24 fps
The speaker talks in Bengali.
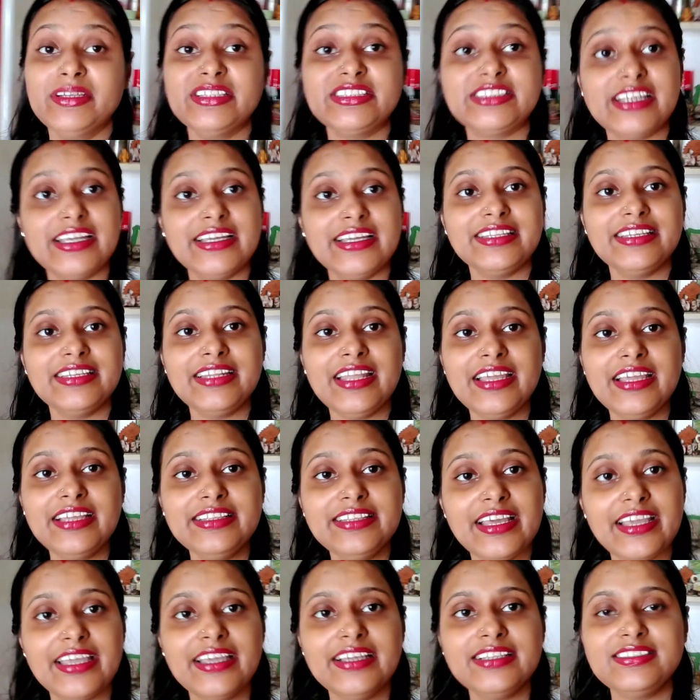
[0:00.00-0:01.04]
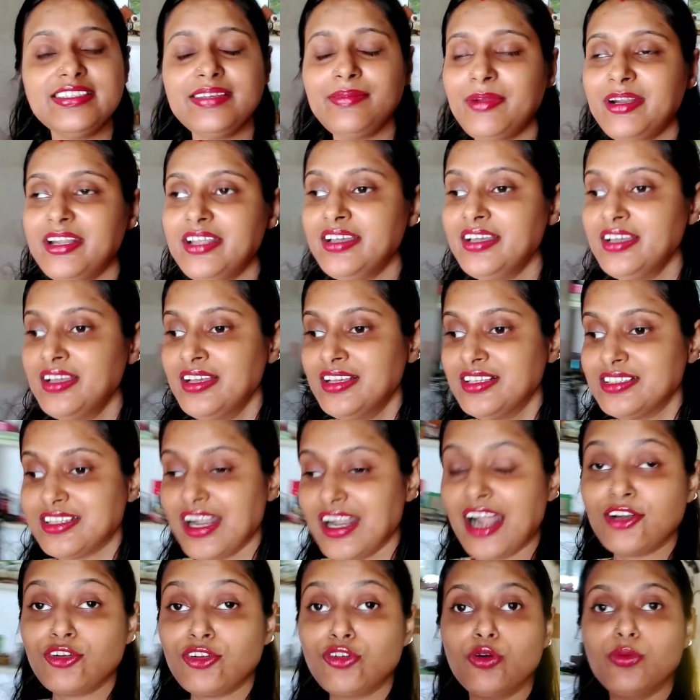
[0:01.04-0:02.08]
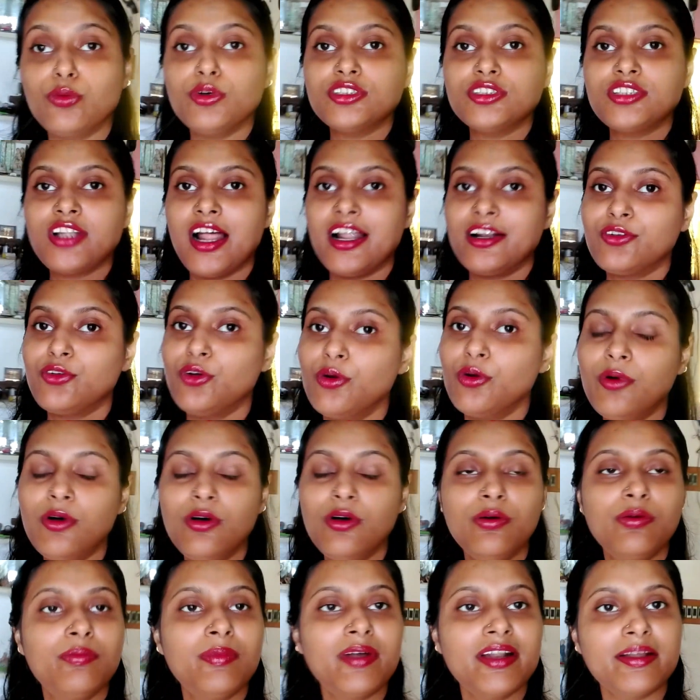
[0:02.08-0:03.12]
আমি যেদিনেই দেখি যে মানে স্নান করব স্নান করব